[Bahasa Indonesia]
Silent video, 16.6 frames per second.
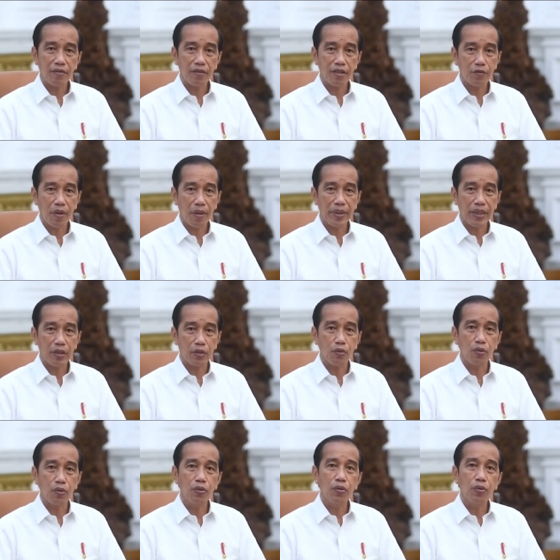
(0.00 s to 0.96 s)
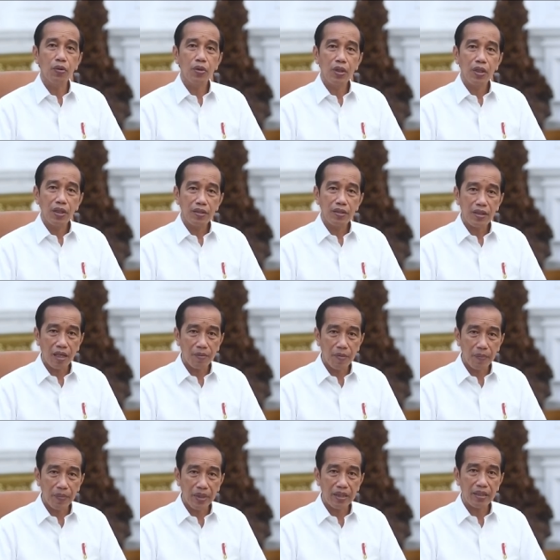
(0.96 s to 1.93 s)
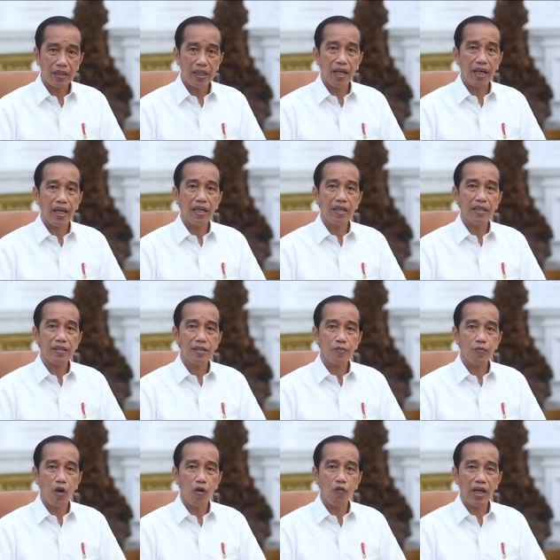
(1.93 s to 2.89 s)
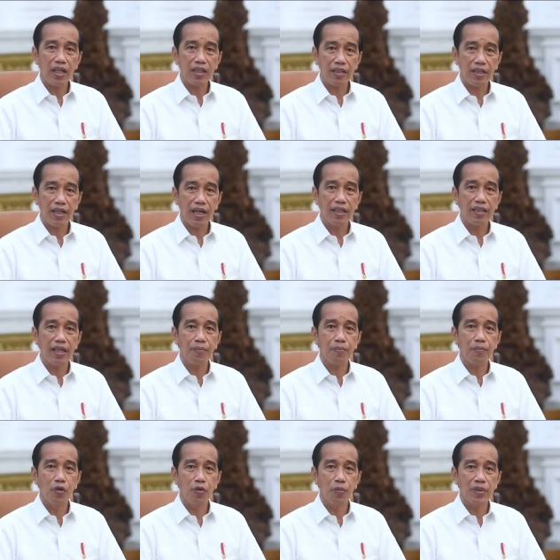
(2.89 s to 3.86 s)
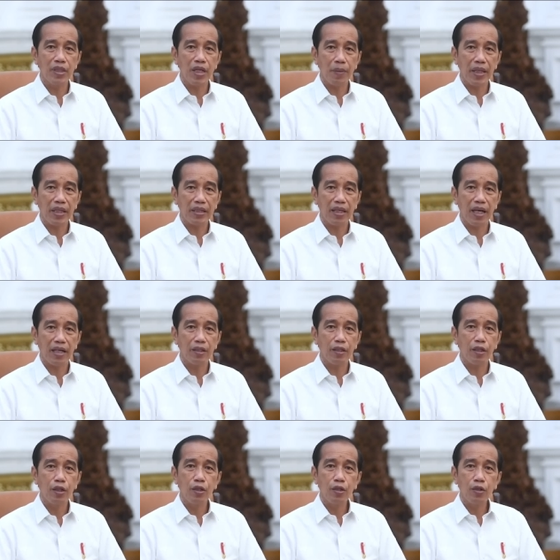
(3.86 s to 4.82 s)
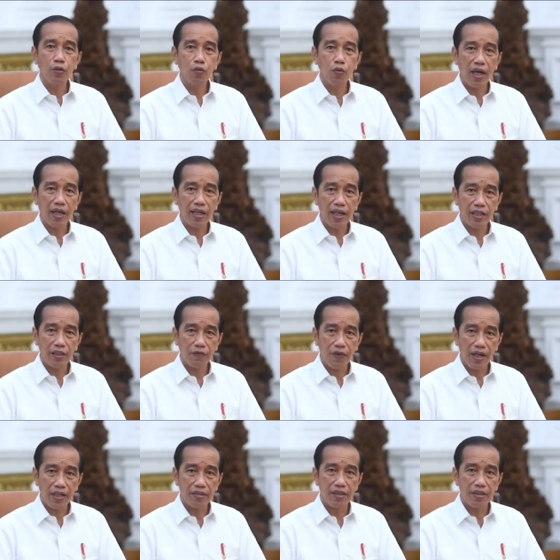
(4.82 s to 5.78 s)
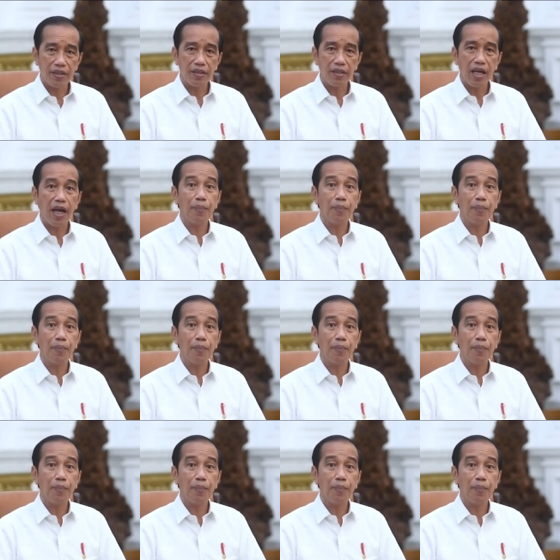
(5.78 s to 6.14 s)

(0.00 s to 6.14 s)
Oleh sebab itu, saya meminta semua warga yang belum mendapatkan dua kali vaksin,